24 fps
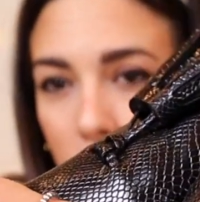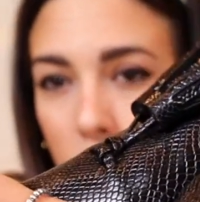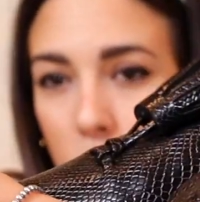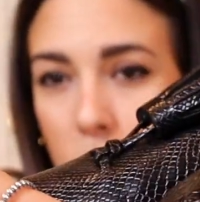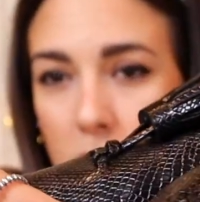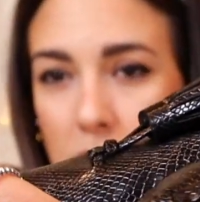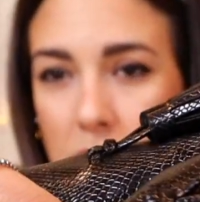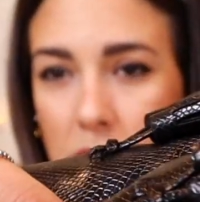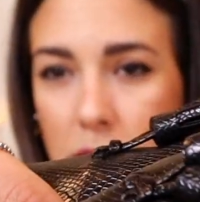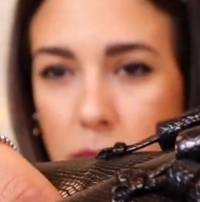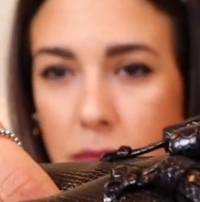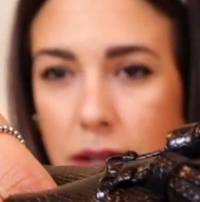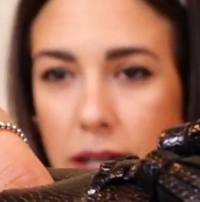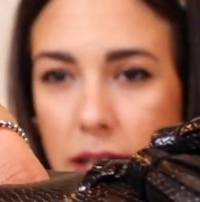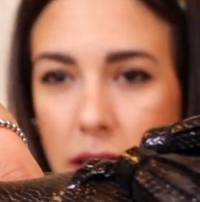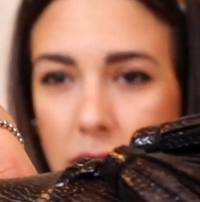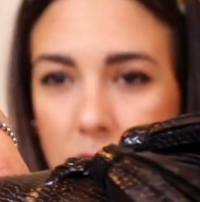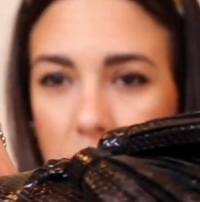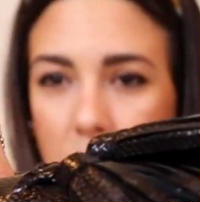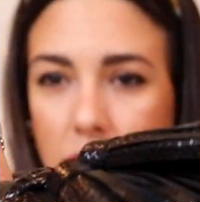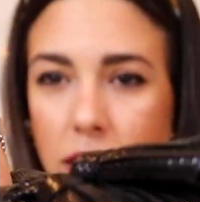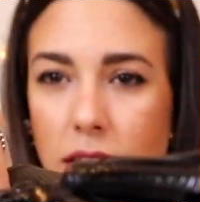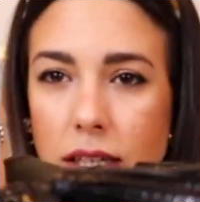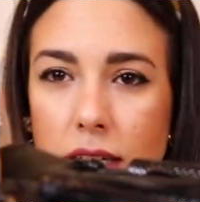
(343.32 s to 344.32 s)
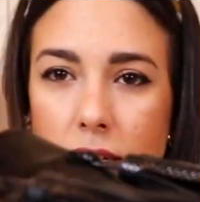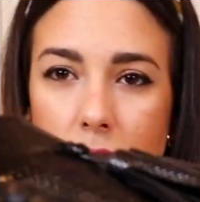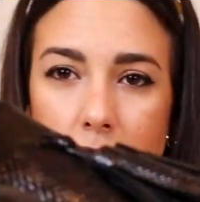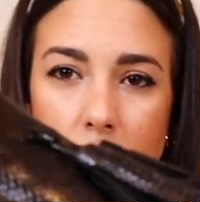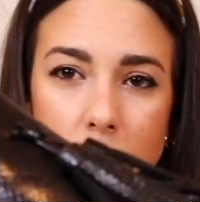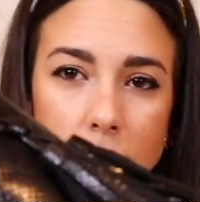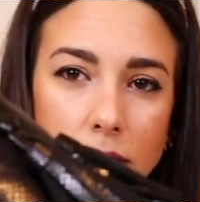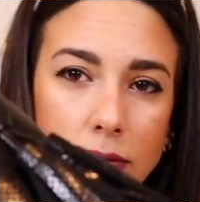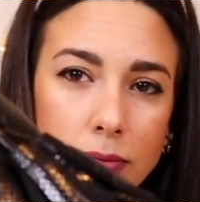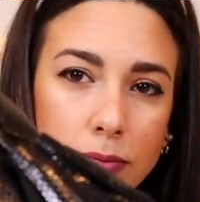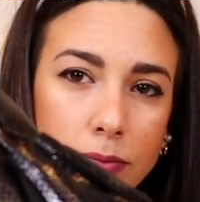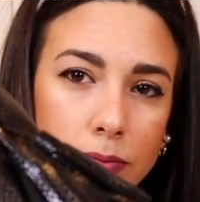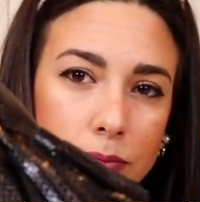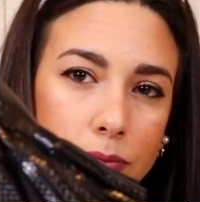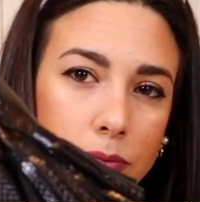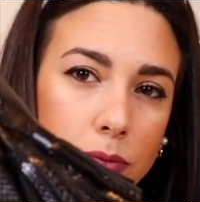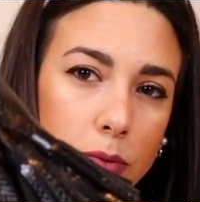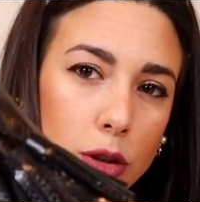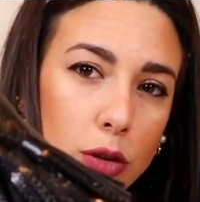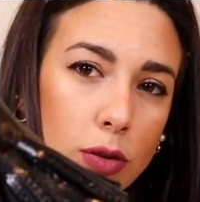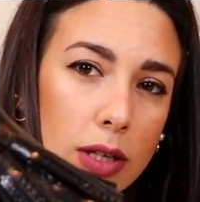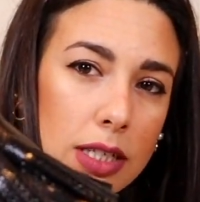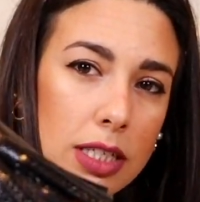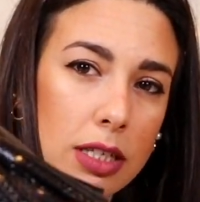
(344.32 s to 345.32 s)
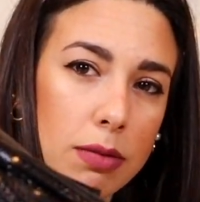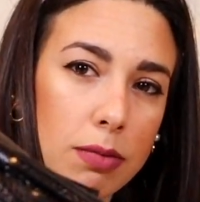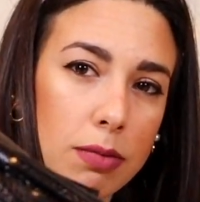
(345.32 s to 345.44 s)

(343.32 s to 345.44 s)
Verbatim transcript: una semana y, mm, bueno, una